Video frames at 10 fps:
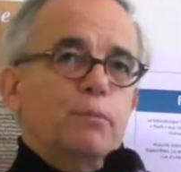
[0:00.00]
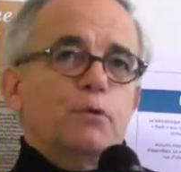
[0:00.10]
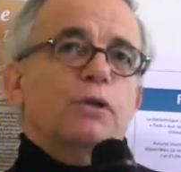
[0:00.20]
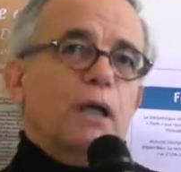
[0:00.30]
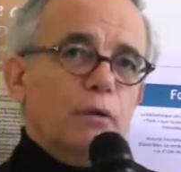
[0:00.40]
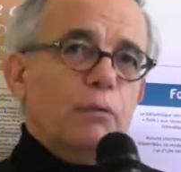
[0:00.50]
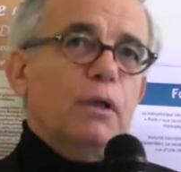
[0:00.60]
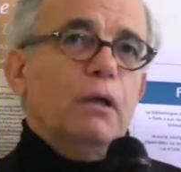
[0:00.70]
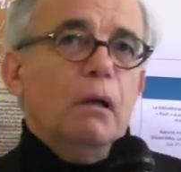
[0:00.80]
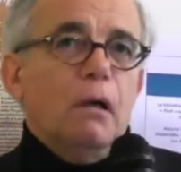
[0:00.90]
peut se
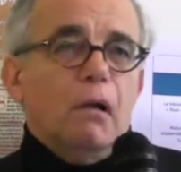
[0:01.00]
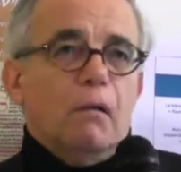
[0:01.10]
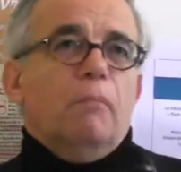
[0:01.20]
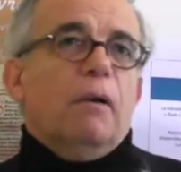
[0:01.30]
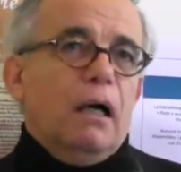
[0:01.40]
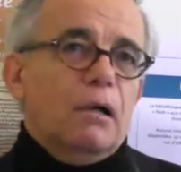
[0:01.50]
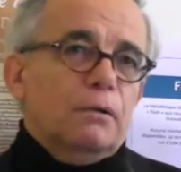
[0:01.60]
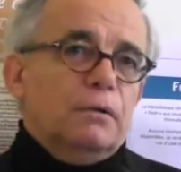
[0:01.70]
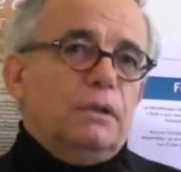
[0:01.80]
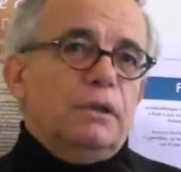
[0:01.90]
traduire
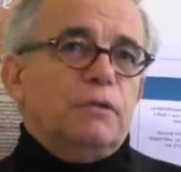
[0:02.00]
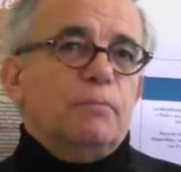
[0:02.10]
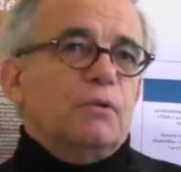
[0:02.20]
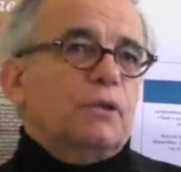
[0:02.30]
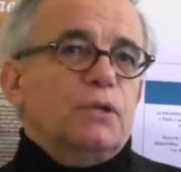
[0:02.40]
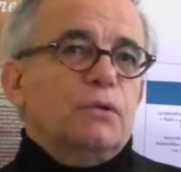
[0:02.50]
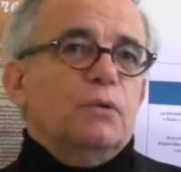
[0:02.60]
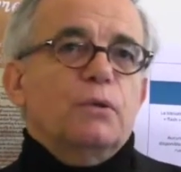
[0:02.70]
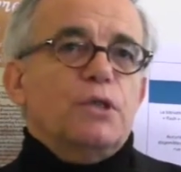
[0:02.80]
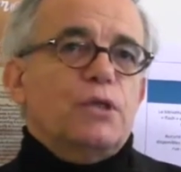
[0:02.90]
par euh,
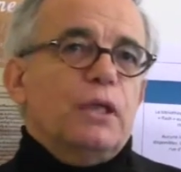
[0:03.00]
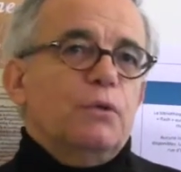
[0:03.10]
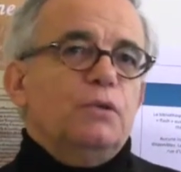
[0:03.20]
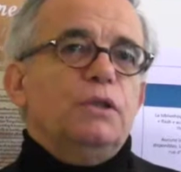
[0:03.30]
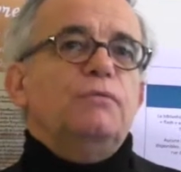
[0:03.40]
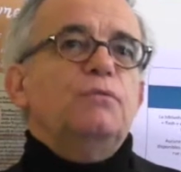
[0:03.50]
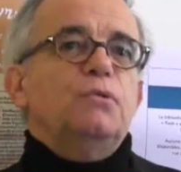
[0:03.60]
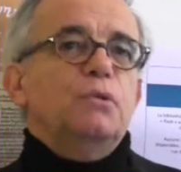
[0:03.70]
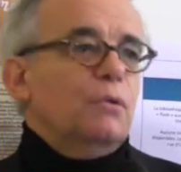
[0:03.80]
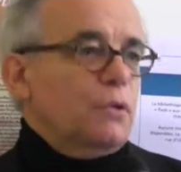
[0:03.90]
dispensation originelle ou
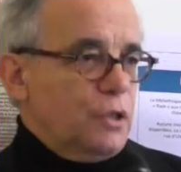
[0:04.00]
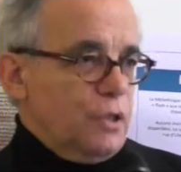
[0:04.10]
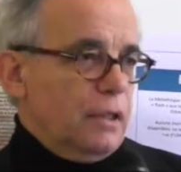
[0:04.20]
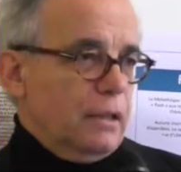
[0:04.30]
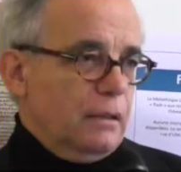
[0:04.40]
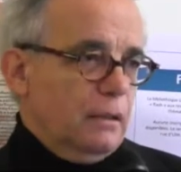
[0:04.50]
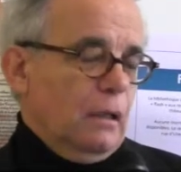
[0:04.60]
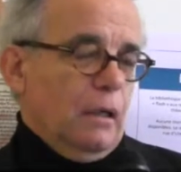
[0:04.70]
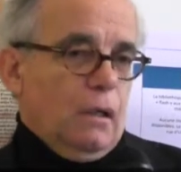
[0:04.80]
diffusion originelle.